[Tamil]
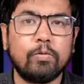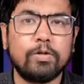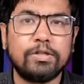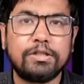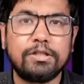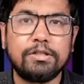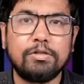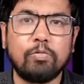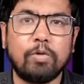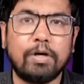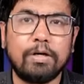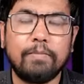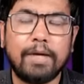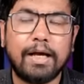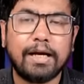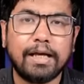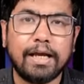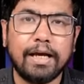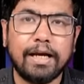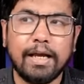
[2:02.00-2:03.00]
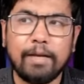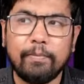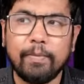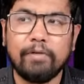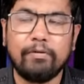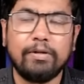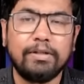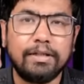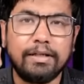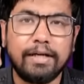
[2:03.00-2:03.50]
கொஸ்டின் ஒன் மார்க்
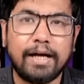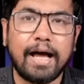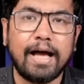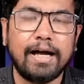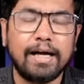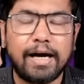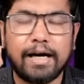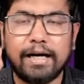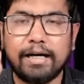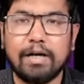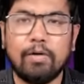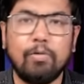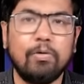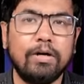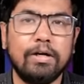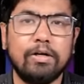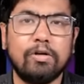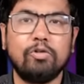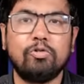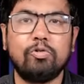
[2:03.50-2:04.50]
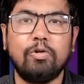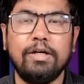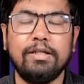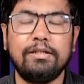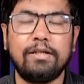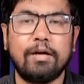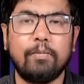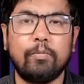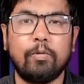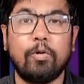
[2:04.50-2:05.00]
எல்லாமே வந்து நாங்கள் அழகாக உங்களுக்கு
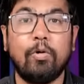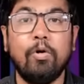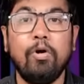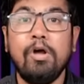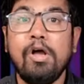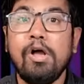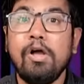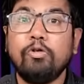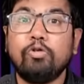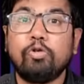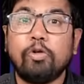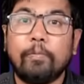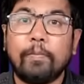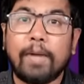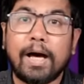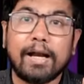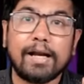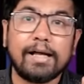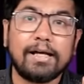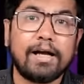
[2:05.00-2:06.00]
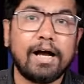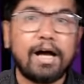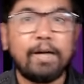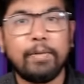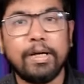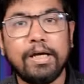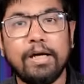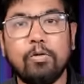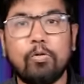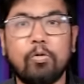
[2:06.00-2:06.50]
சொல்லித்தர போகிறோம் ஸோ
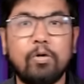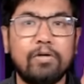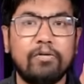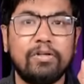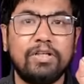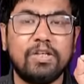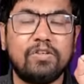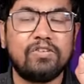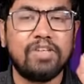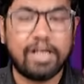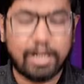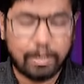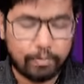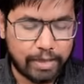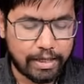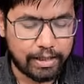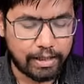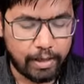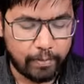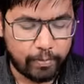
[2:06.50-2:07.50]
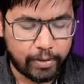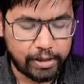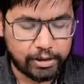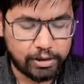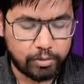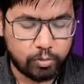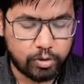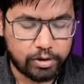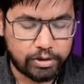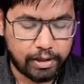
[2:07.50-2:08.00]
மறக்காமல் என் கூட வந்து சீக்கிரமாக அதெல்லாம்
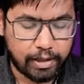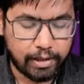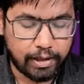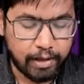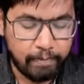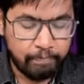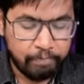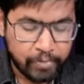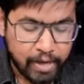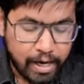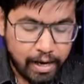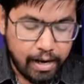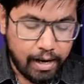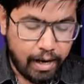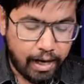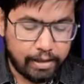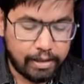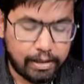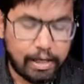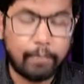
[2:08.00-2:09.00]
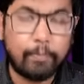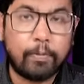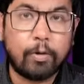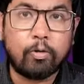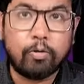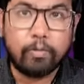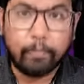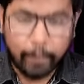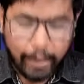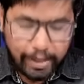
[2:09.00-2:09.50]
படித்து முடிச்சுருங்க
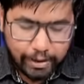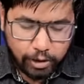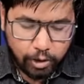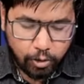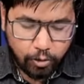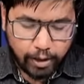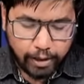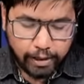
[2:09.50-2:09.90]
அதுக்கப்புறம் மதியம்